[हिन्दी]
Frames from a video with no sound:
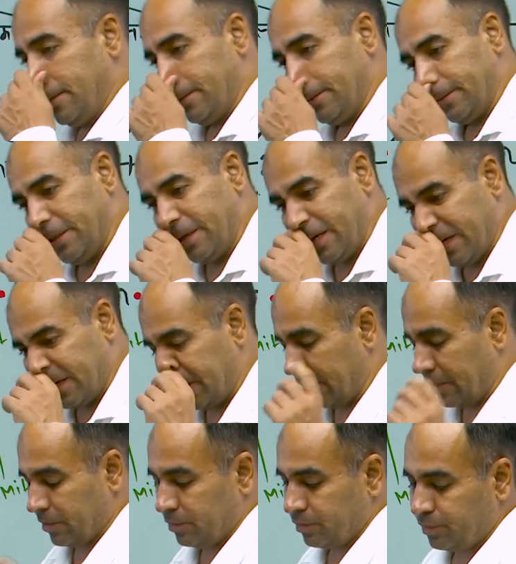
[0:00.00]
ये है
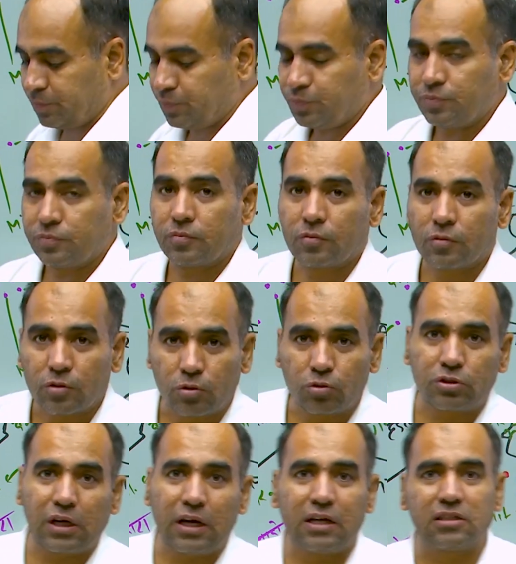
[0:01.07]
क्या
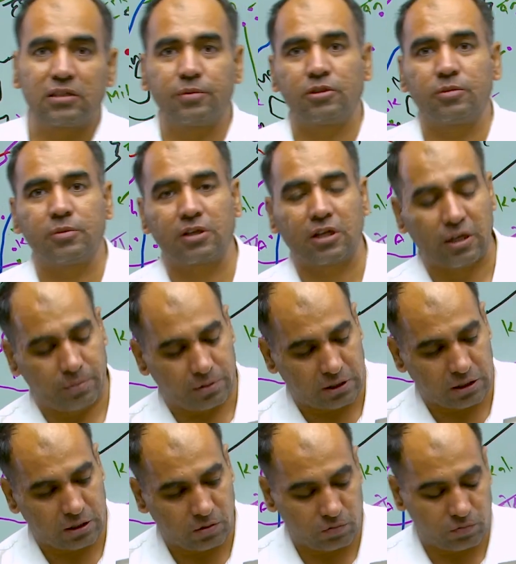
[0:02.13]
कुछ आया समझ में क्या बता
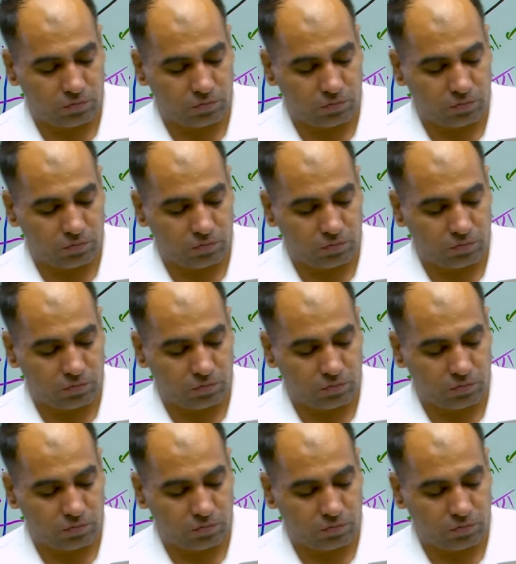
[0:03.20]
रहा हूँ